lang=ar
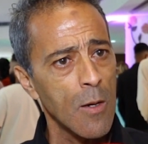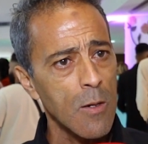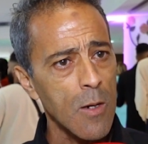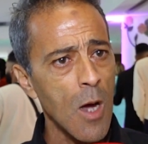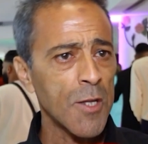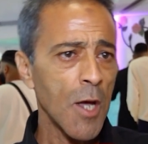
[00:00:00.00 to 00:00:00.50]

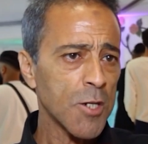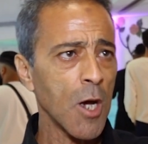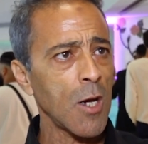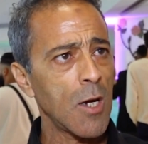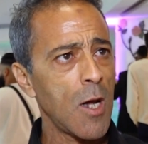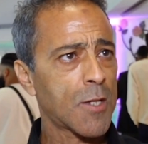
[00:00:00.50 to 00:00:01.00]
كانت حاجه
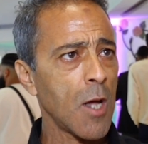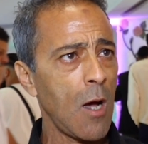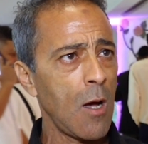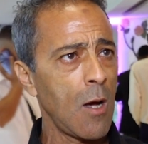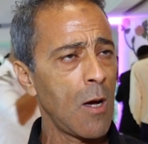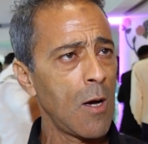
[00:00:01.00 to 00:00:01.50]
قليله تاع
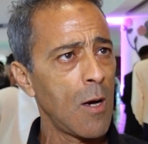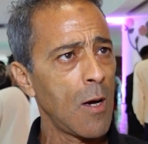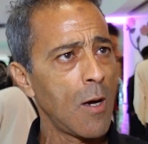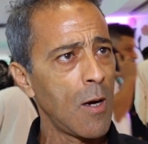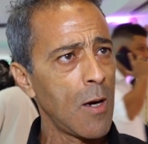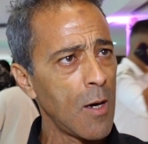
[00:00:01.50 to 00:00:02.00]

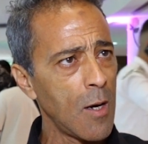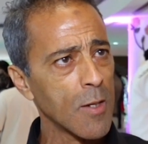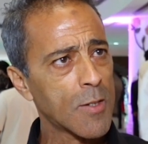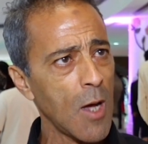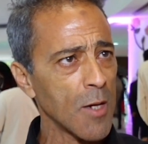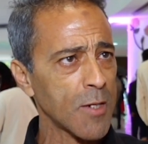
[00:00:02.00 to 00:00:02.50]

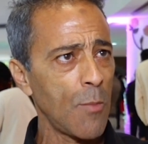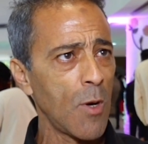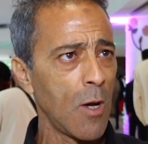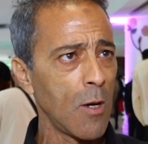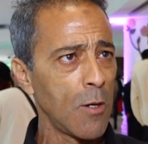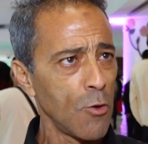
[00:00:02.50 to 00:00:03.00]
تاع اصحاب
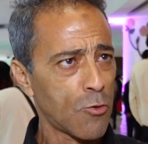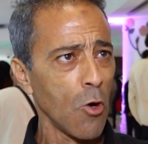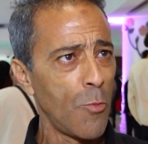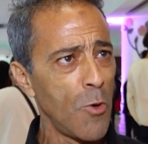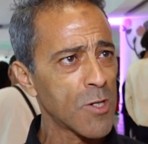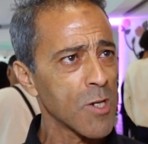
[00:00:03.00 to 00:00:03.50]

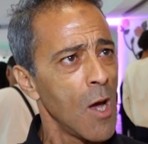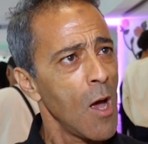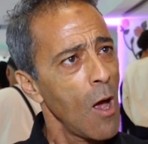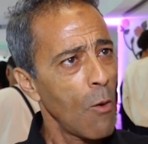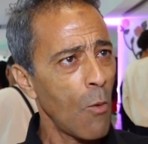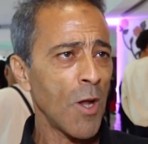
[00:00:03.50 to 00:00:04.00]
اليوتيوبرز
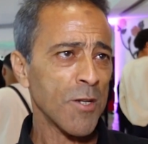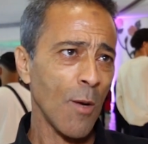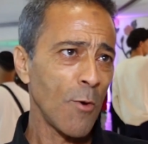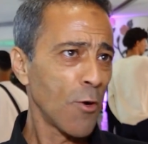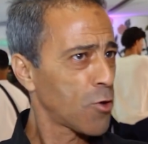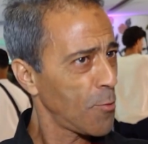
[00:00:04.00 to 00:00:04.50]
وحنا اصحاب
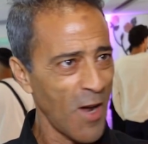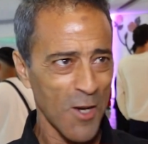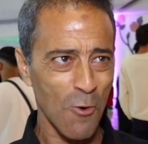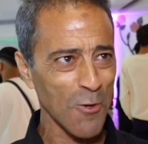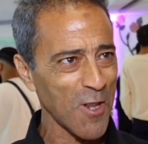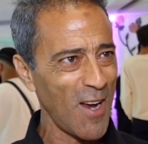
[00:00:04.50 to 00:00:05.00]
اليوتيوب انا
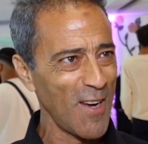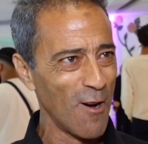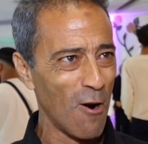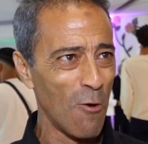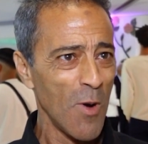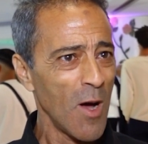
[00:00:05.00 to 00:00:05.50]
شكون نطلع
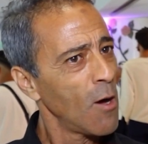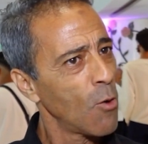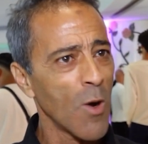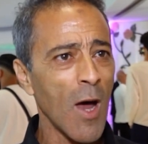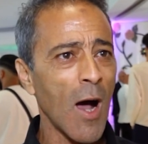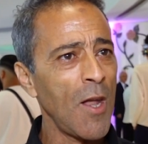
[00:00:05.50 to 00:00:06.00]
عليهم
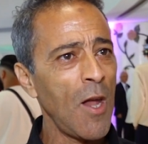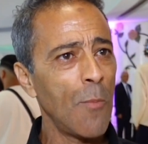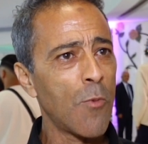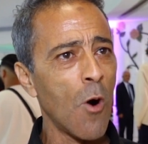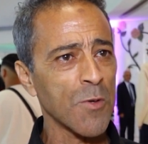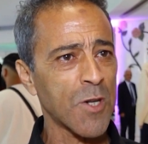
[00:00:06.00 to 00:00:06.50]
ولا
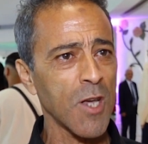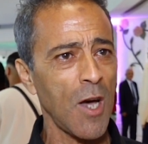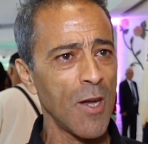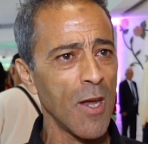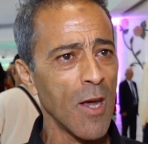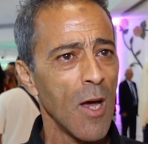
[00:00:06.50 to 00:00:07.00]
غنحبهم
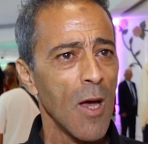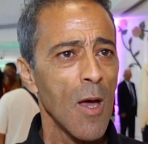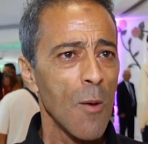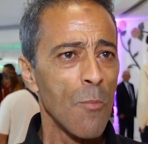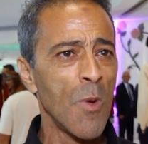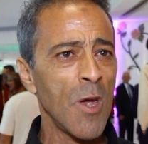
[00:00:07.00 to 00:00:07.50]
صدقني
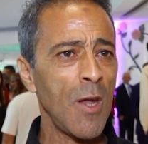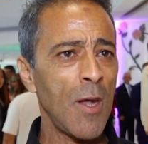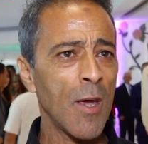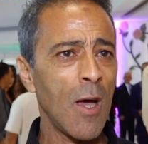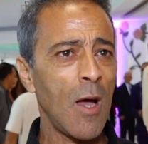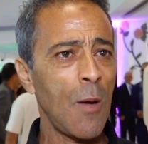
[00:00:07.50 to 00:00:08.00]
مي
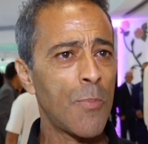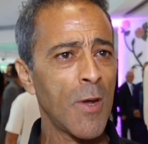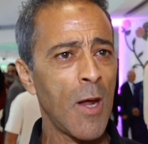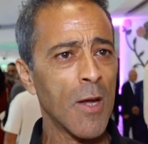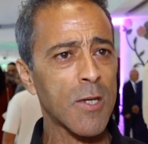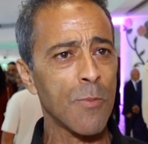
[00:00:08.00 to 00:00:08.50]
حنايا
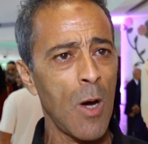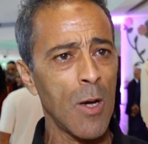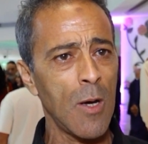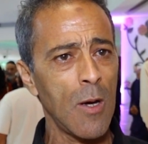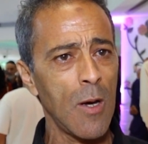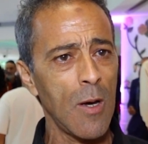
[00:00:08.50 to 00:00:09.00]
حبينا
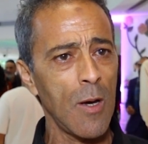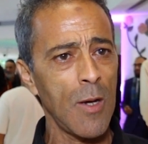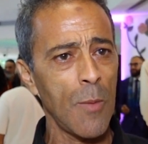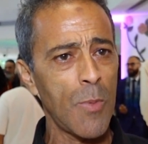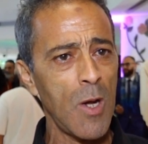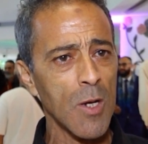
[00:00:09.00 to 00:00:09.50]
سما
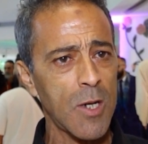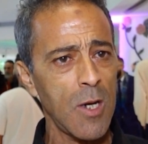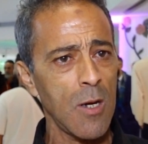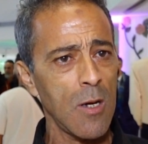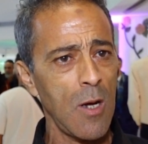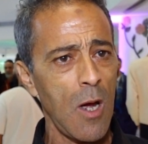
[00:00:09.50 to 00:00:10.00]
نبيل
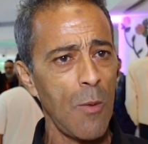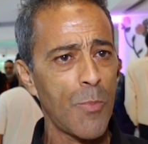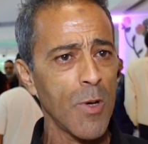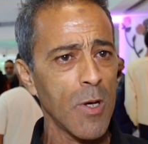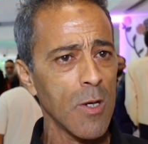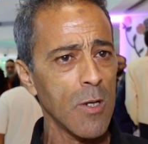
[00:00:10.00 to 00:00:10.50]
عسلي
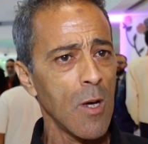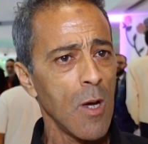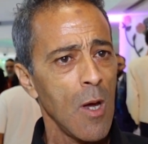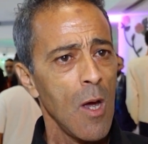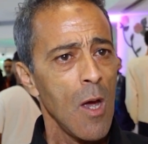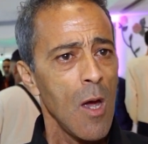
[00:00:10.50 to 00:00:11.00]
حبي
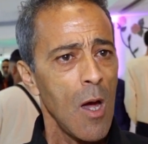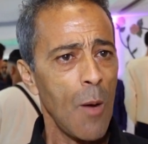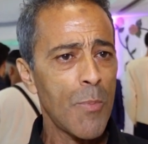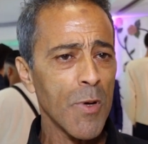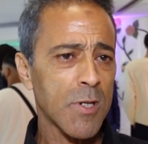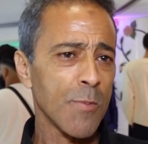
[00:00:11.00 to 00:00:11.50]

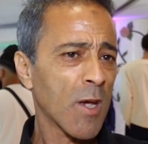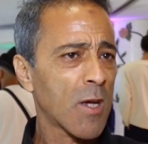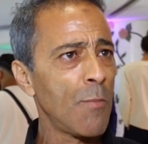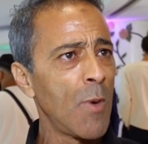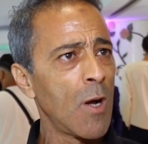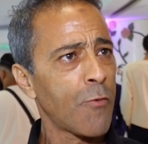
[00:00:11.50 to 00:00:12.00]
حبي سما
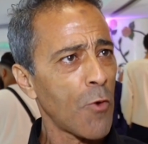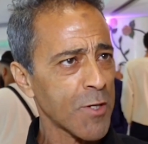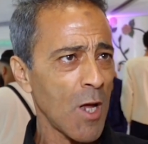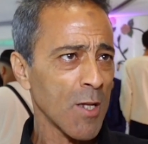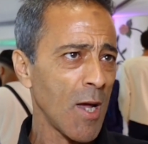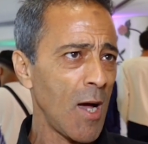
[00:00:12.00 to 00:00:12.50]
يكمل
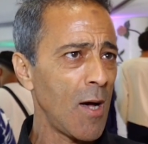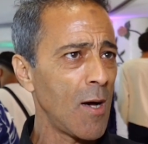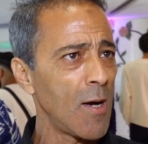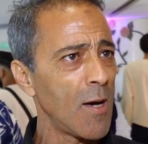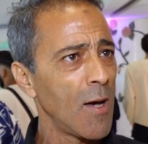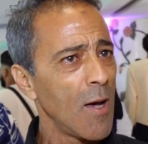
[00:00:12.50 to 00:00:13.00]
الفرصه نتاع
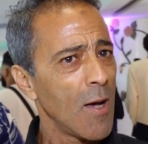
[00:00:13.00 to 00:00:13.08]
آه،